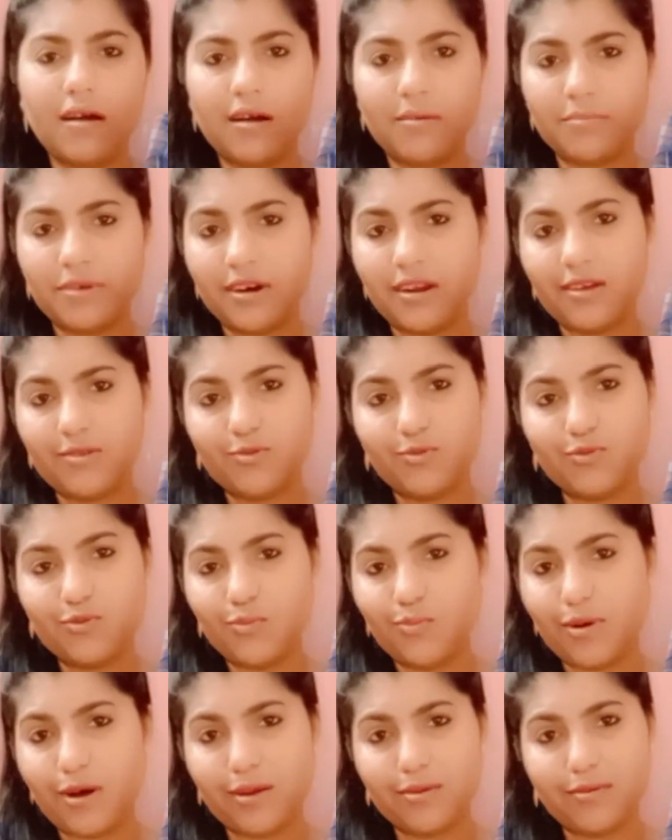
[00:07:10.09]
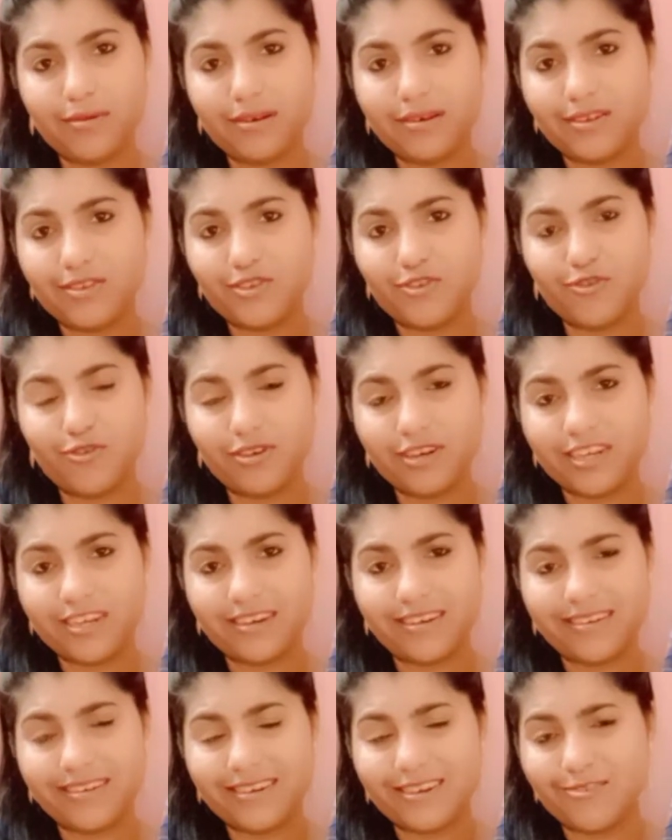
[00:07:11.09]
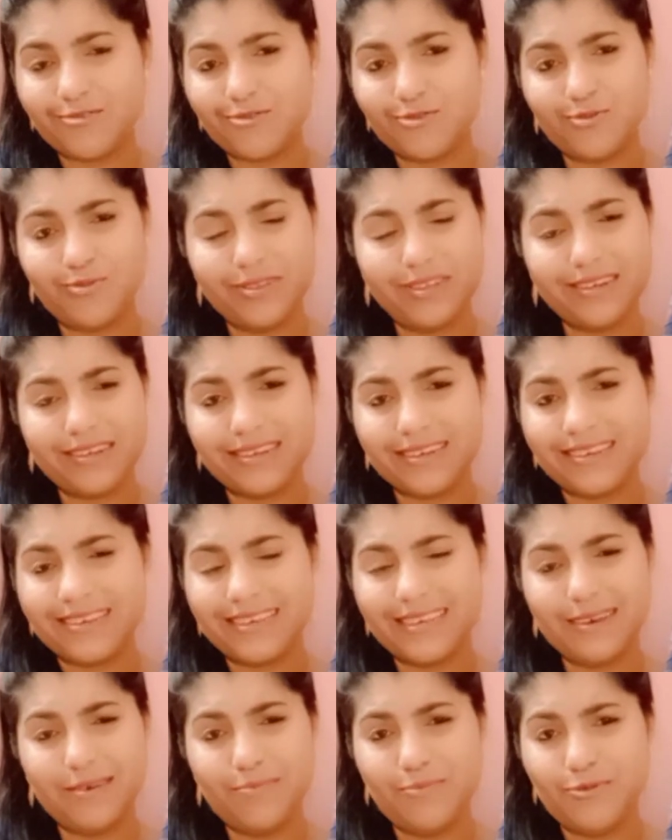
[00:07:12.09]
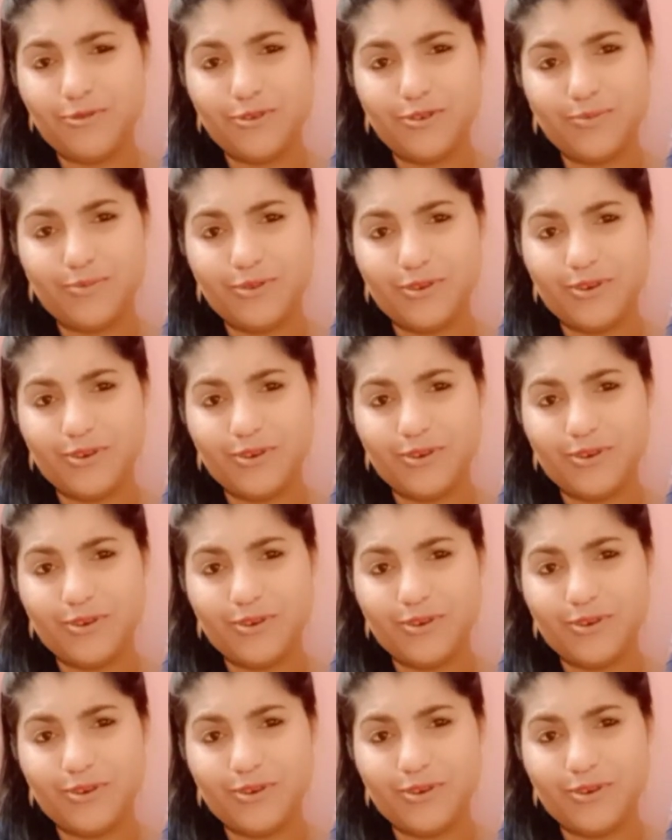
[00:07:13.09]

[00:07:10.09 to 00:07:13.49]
আমার এত ভালো লেগেছিল শার্টটা তোমাদেরকে কি বলবো